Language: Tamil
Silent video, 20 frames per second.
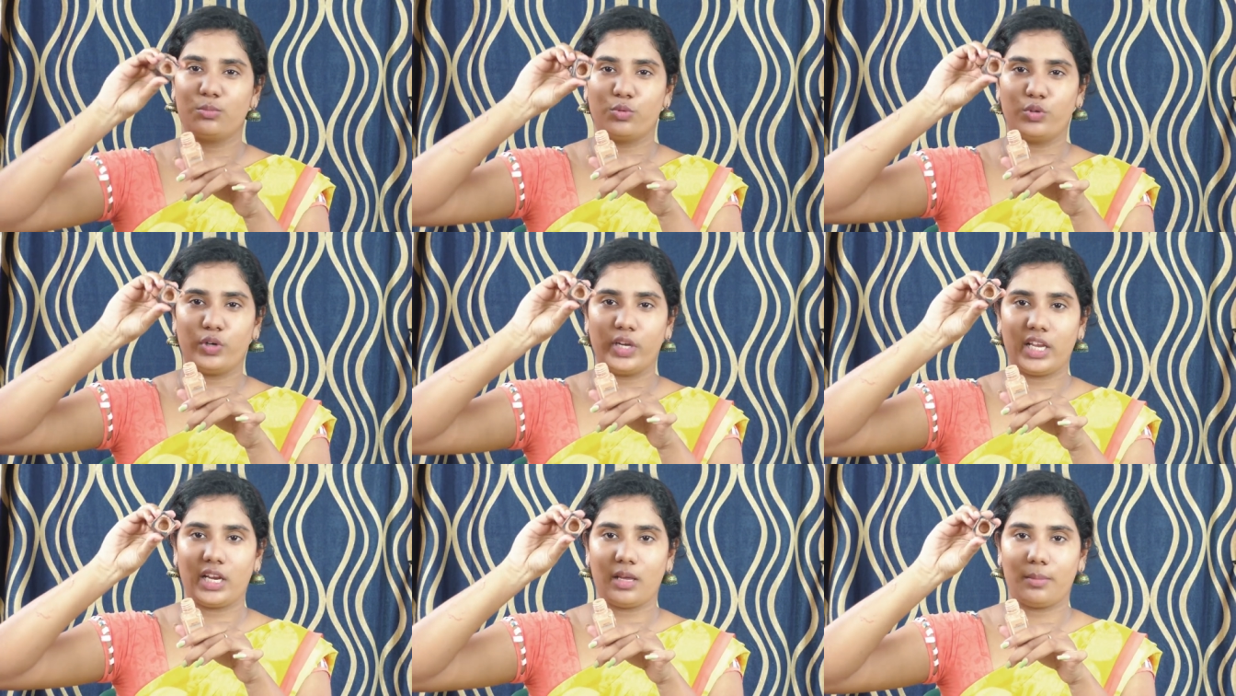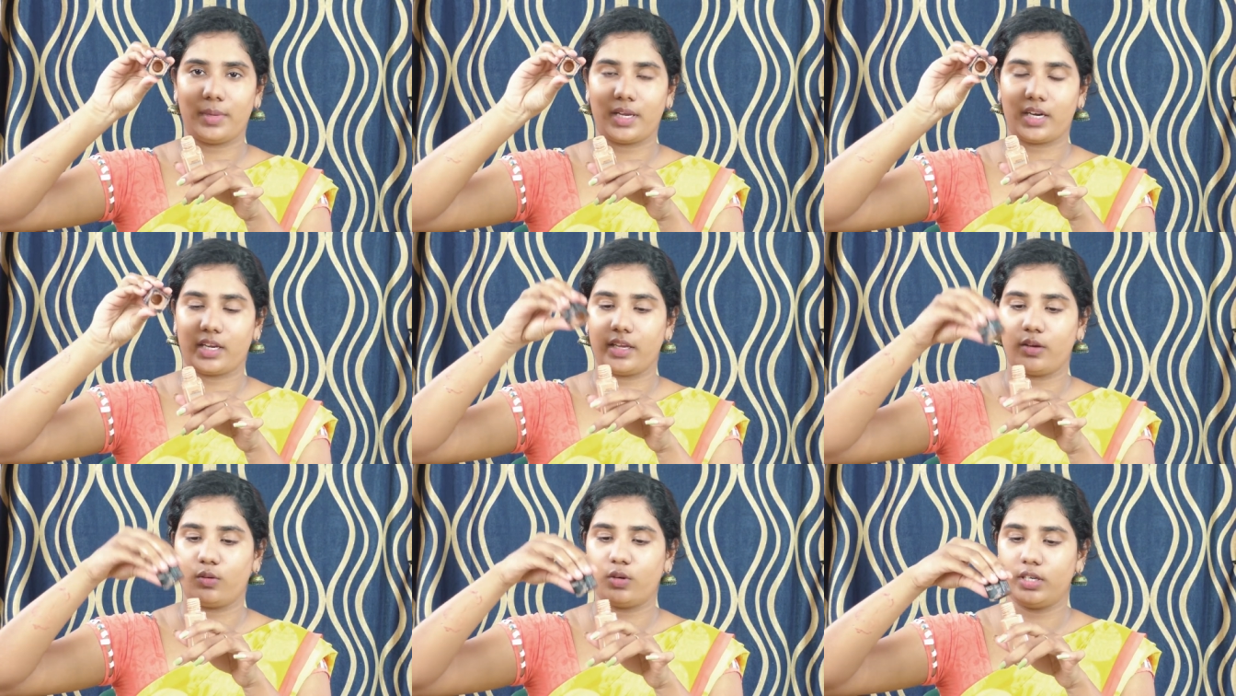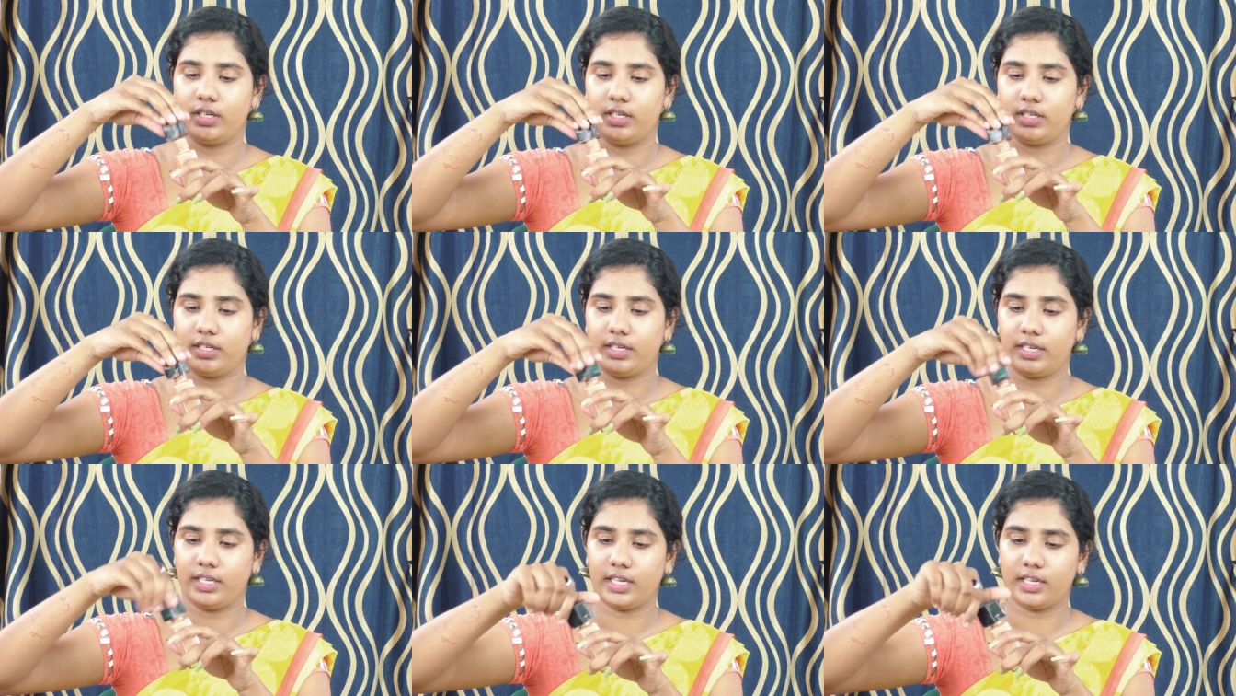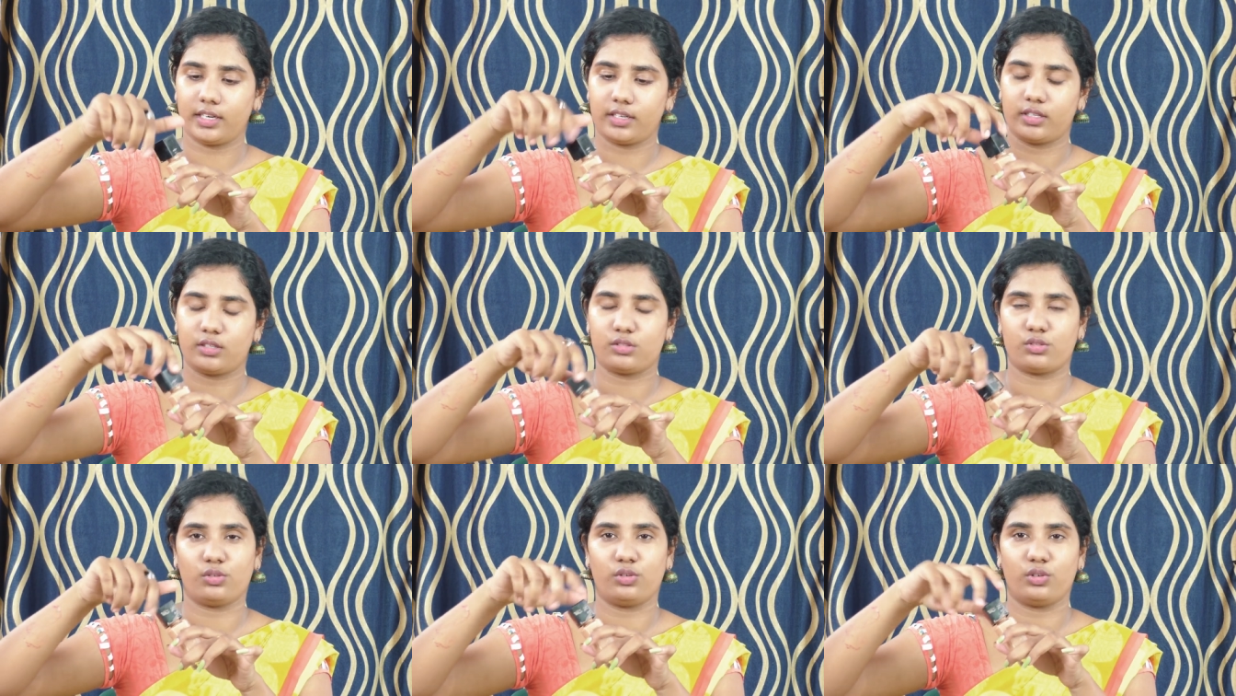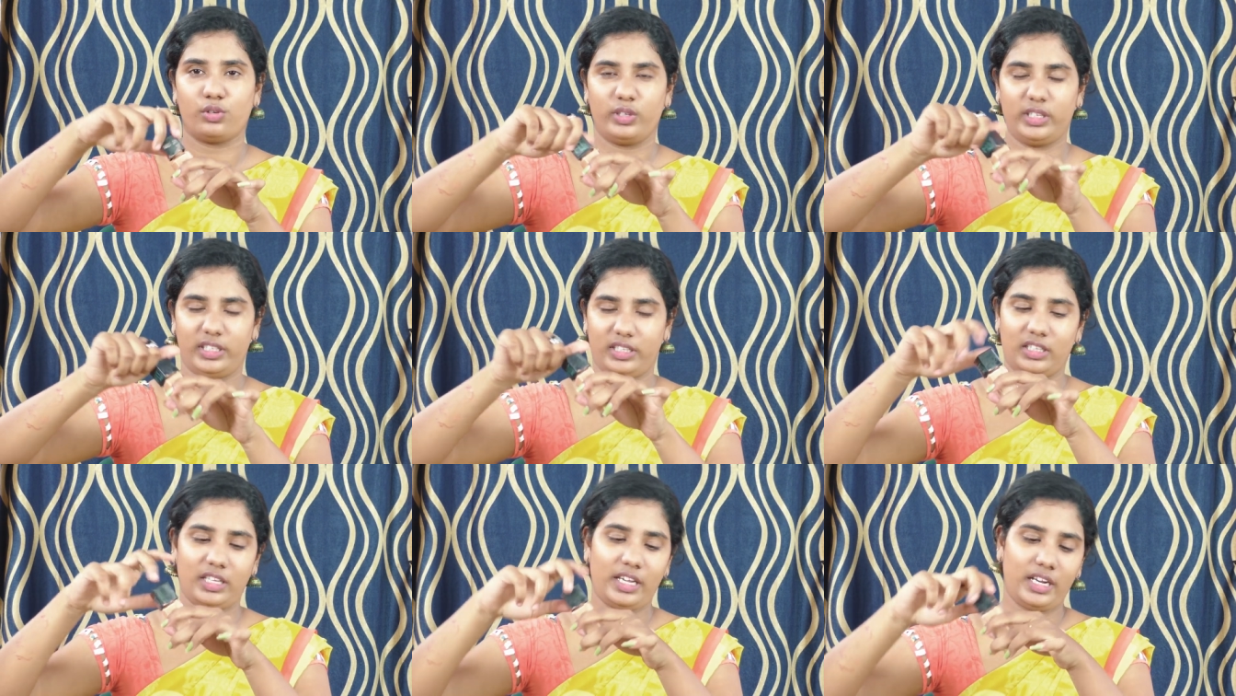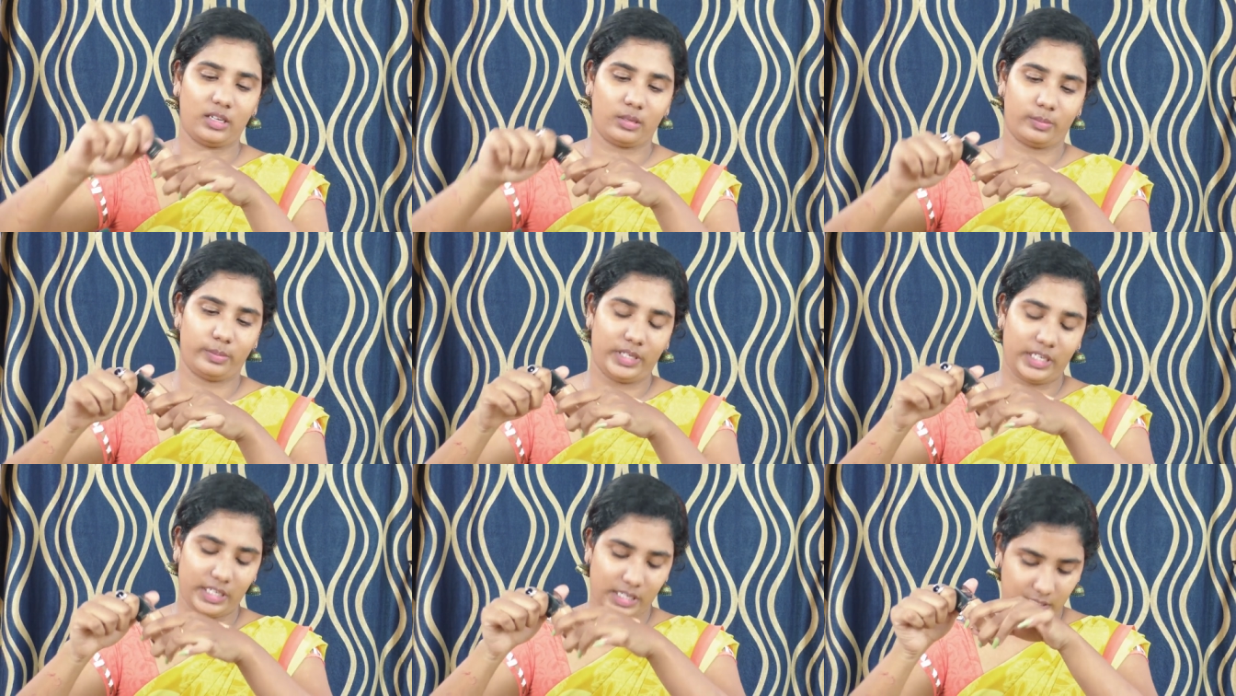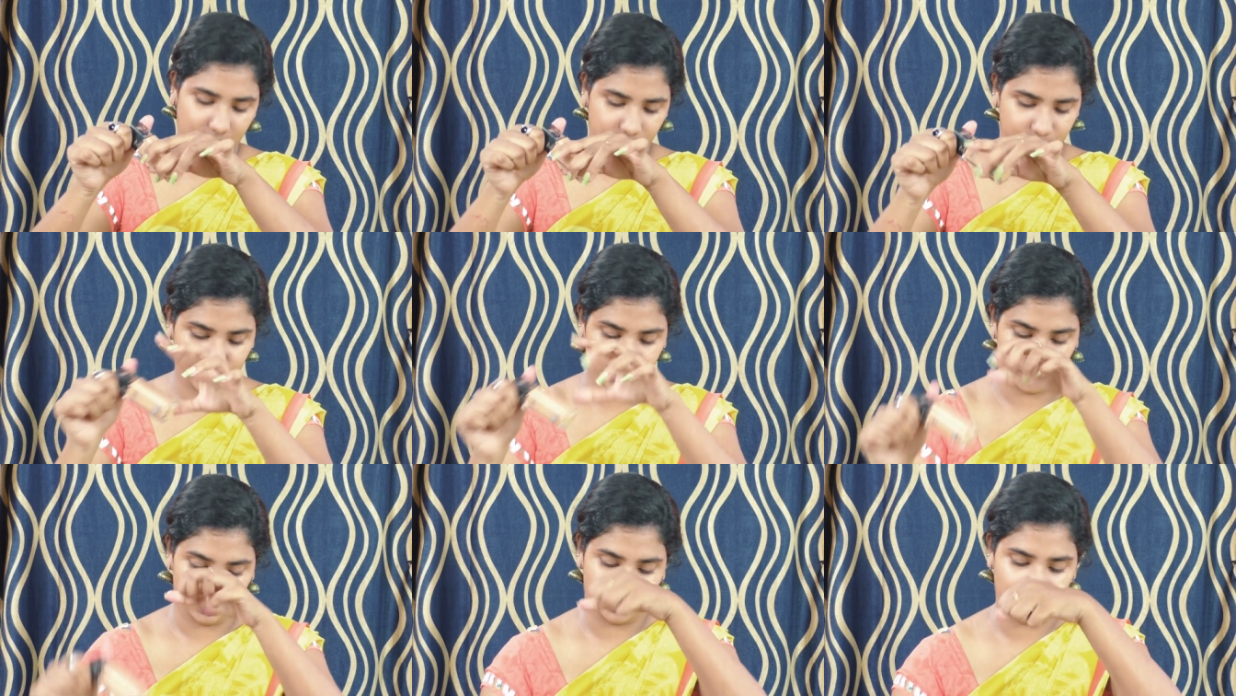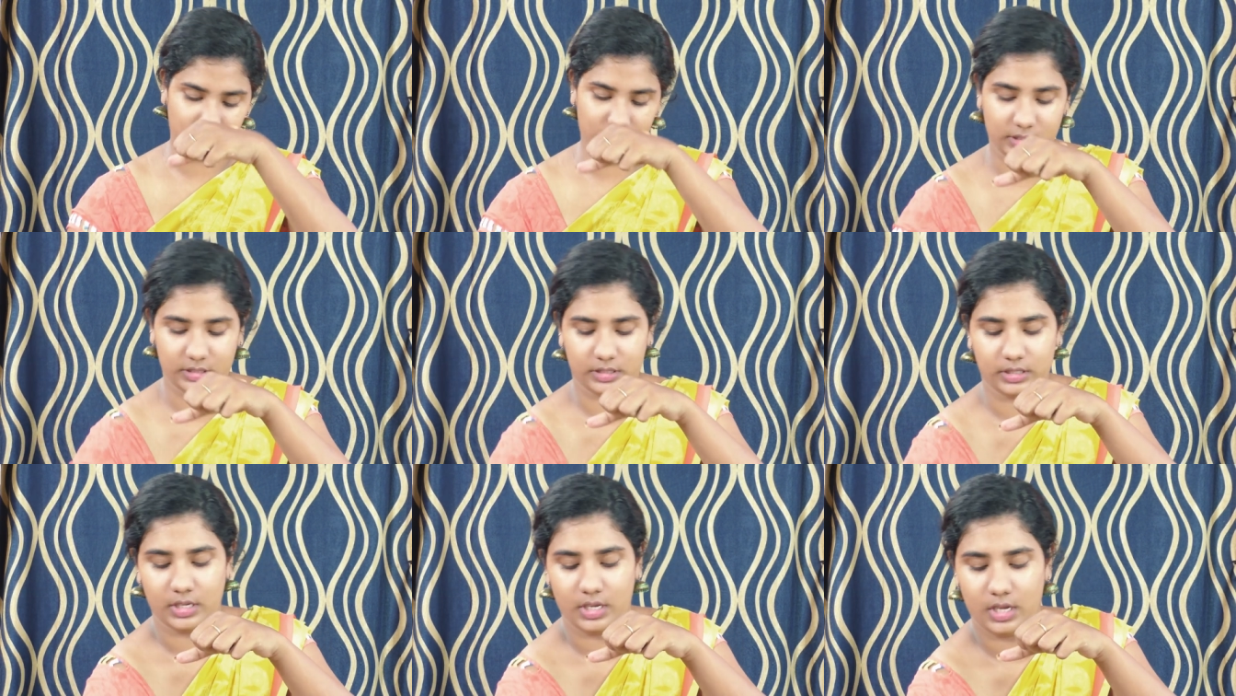மூடியெல்லாம் பாருங்கள் எவ்வளோ டர்ட்டியாக இருக்குது ஸோ இதுதான் எனக்கு பிடிக்காத விஷயம் இந்த